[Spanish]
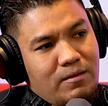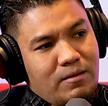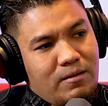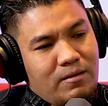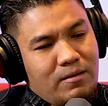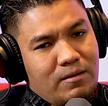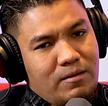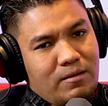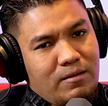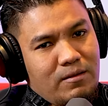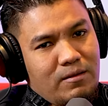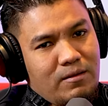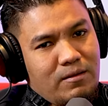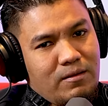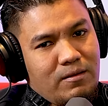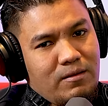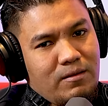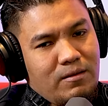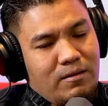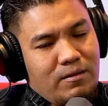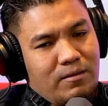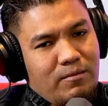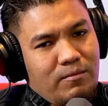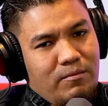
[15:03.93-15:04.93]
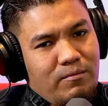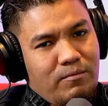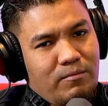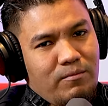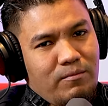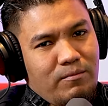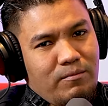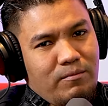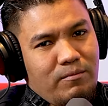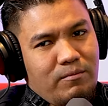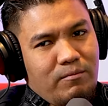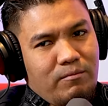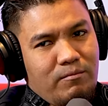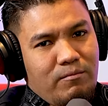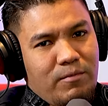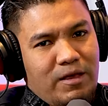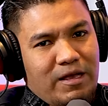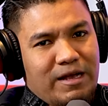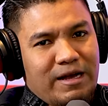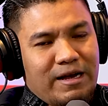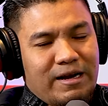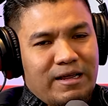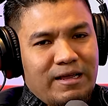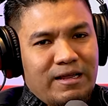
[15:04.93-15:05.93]
vos?
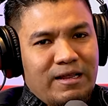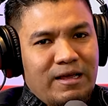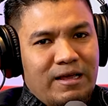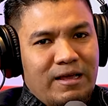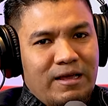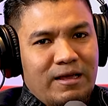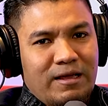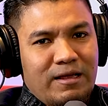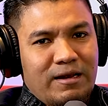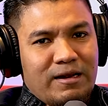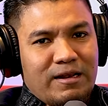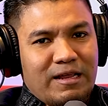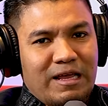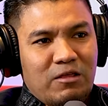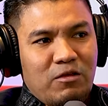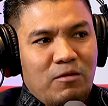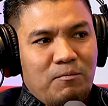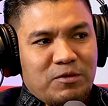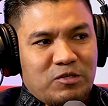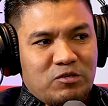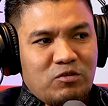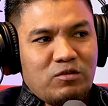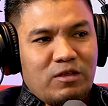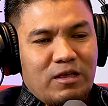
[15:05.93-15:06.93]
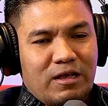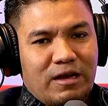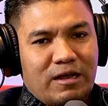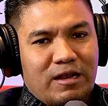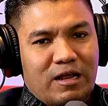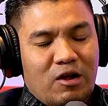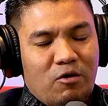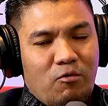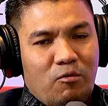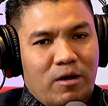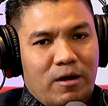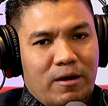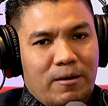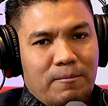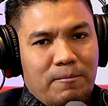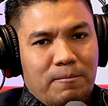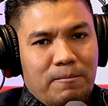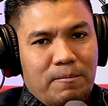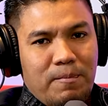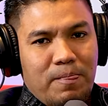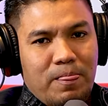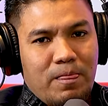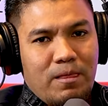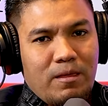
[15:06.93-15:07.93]
Mi carrera en radio empezó en Nicaragua,
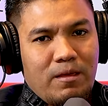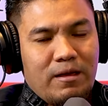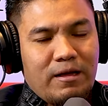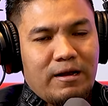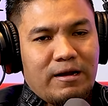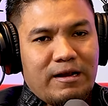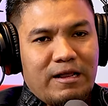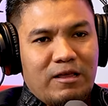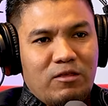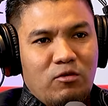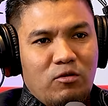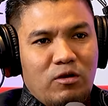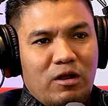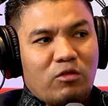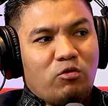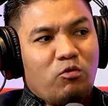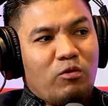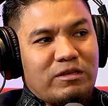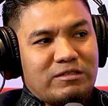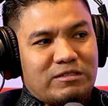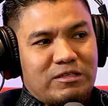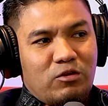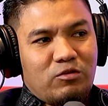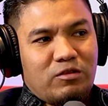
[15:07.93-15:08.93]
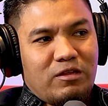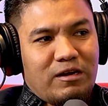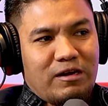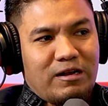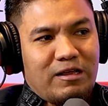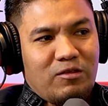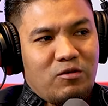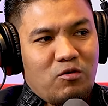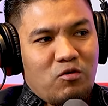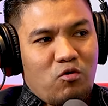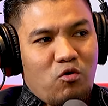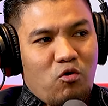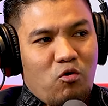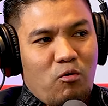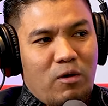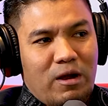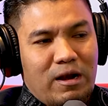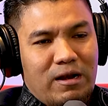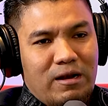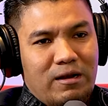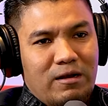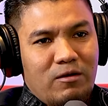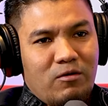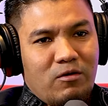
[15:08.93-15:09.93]
en Radio La Nuestra, una radio
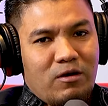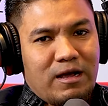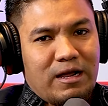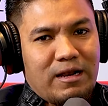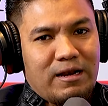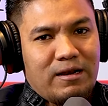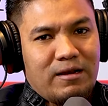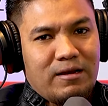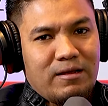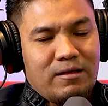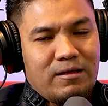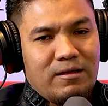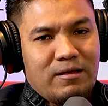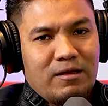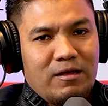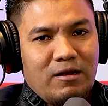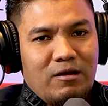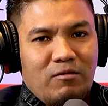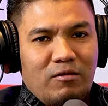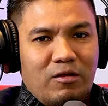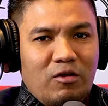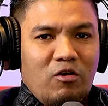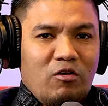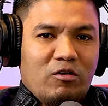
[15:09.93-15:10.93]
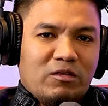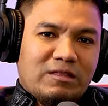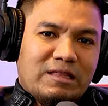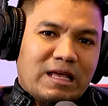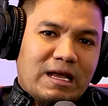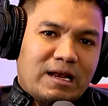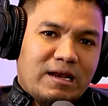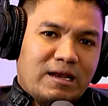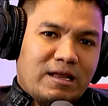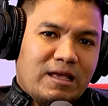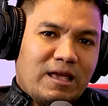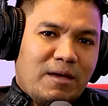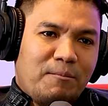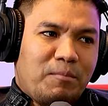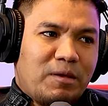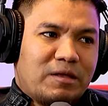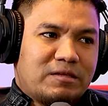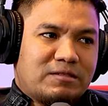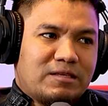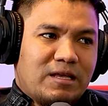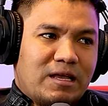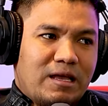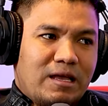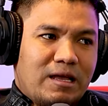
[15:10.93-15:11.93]
local. local. Luego en Danlí
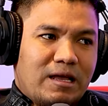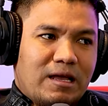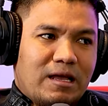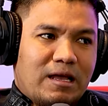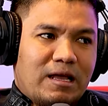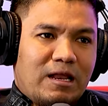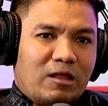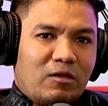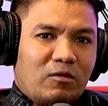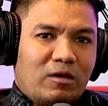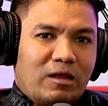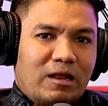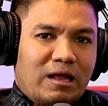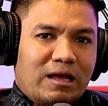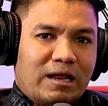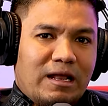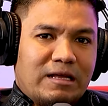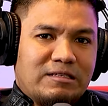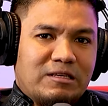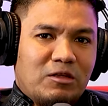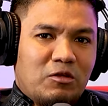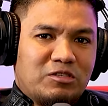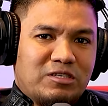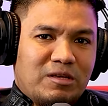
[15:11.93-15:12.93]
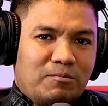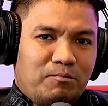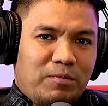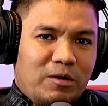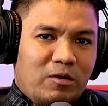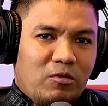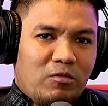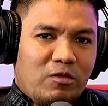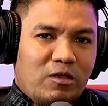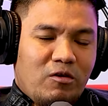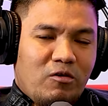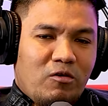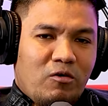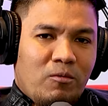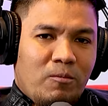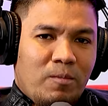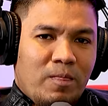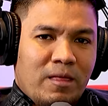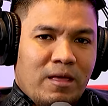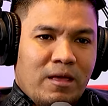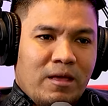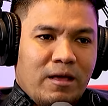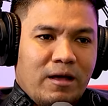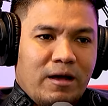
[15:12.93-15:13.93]
empecé, que le doy las gracias, yo siempre lo digo,
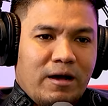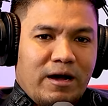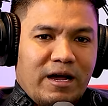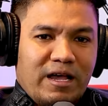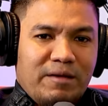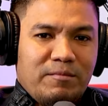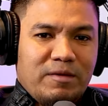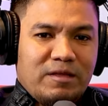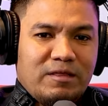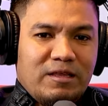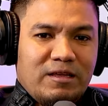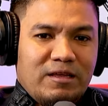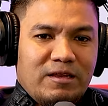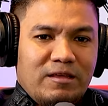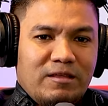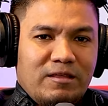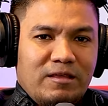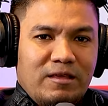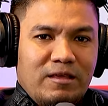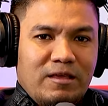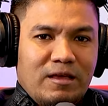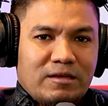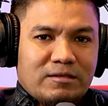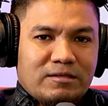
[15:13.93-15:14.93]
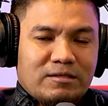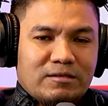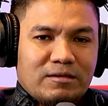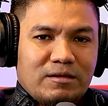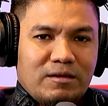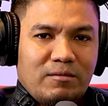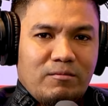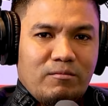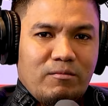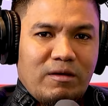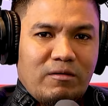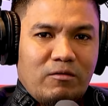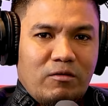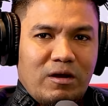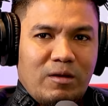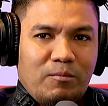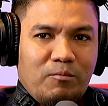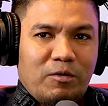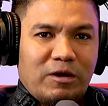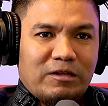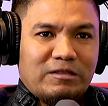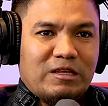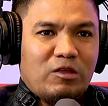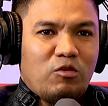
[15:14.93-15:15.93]
Jaime Neri Díaz me abrió
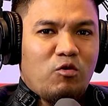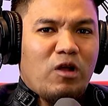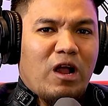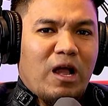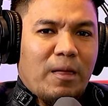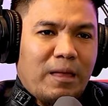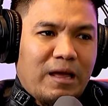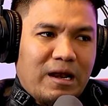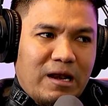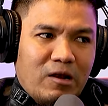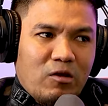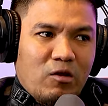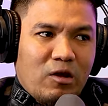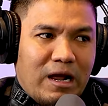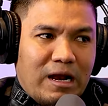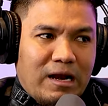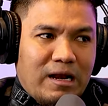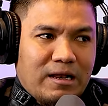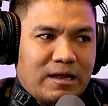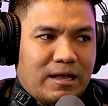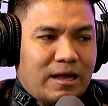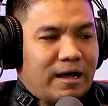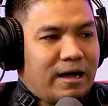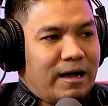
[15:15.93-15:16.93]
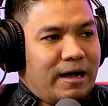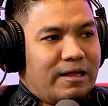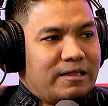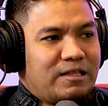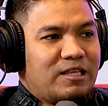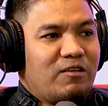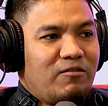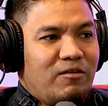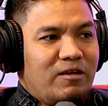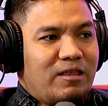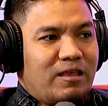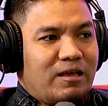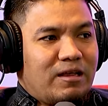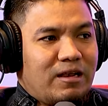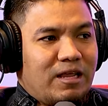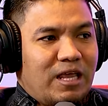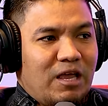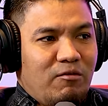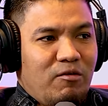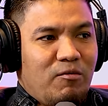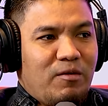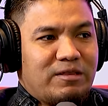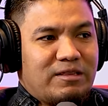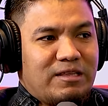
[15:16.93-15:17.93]
la puerta de un canal local ATV
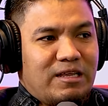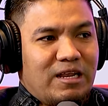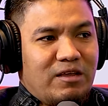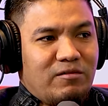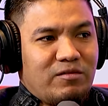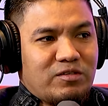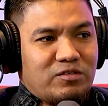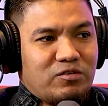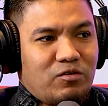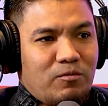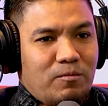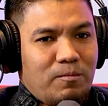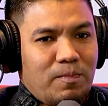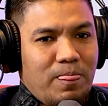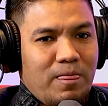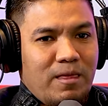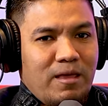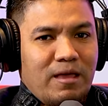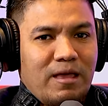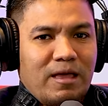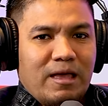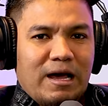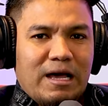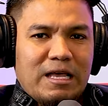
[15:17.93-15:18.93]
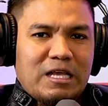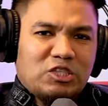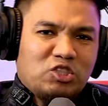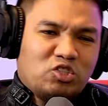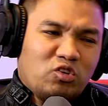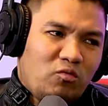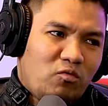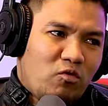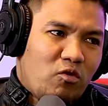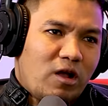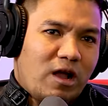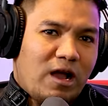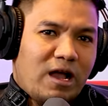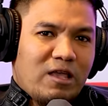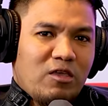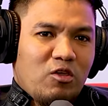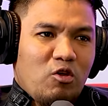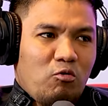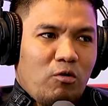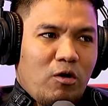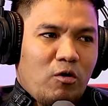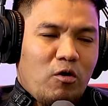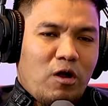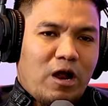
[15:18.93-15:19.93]
Danlí, a Viva Televisión. Ahí estuve un
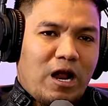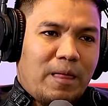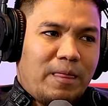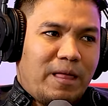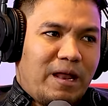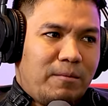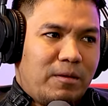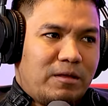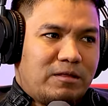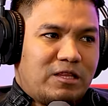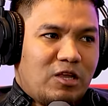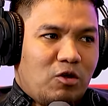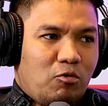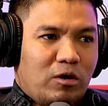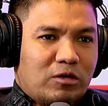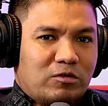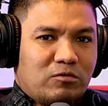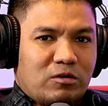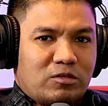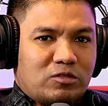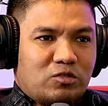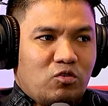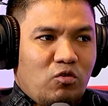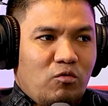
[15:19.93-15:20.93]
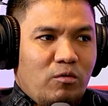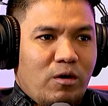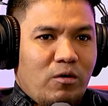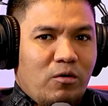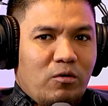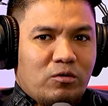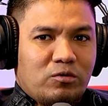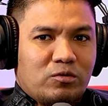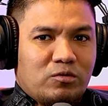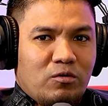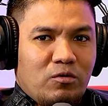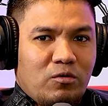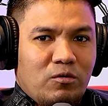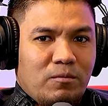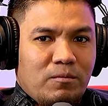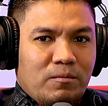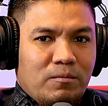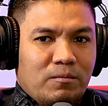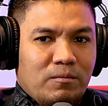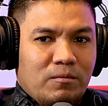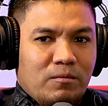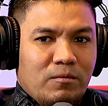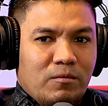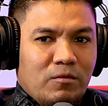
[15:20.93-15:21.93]
año, luego en Canal 24 estuve otro,
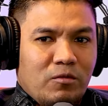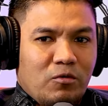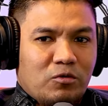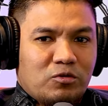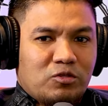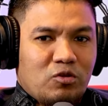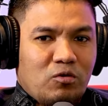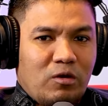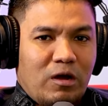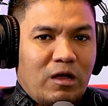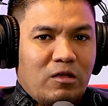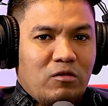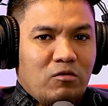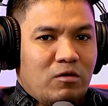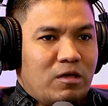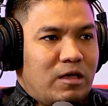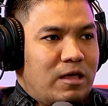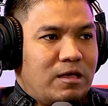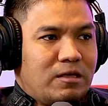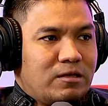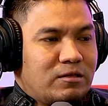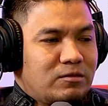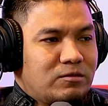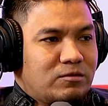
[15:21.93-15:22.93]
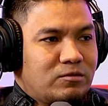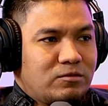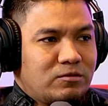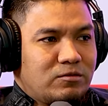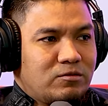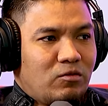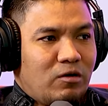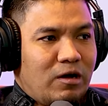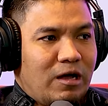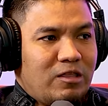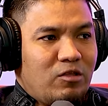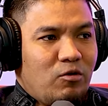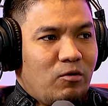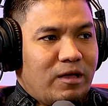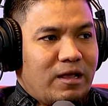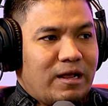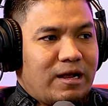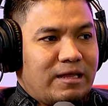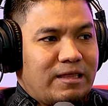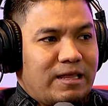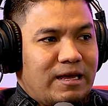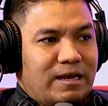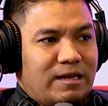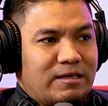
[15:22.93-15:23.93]
otro año y dos años en
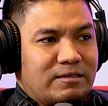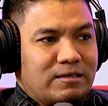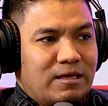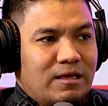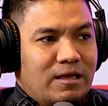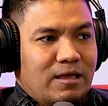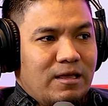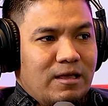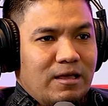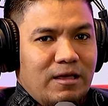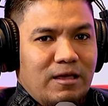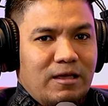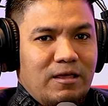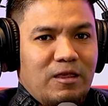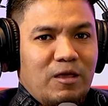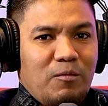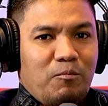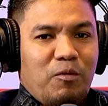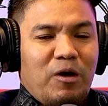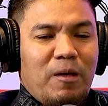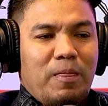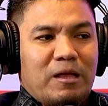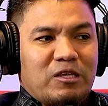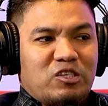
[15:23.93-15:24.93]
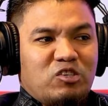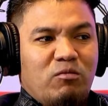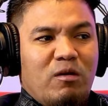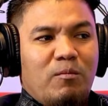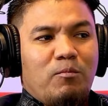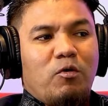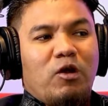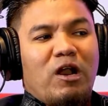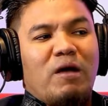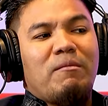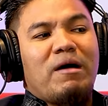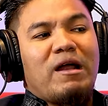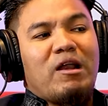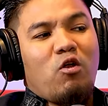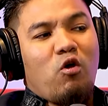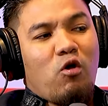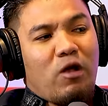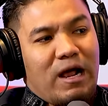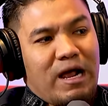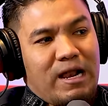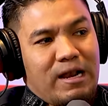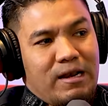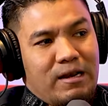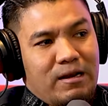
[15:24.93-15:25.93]
canales. Y después nació mi programa
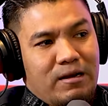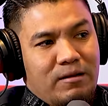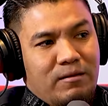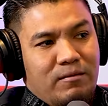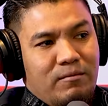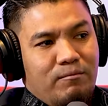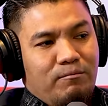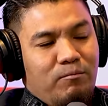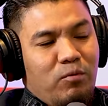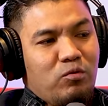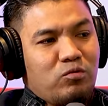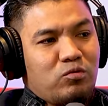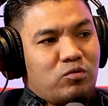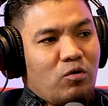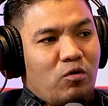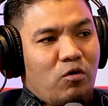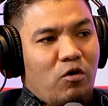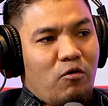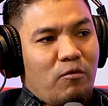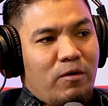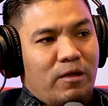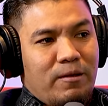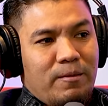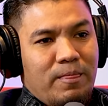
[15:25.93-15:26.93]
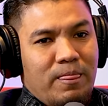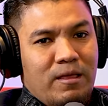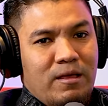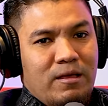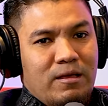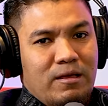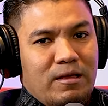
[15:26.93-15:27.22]
local, Punto Joven.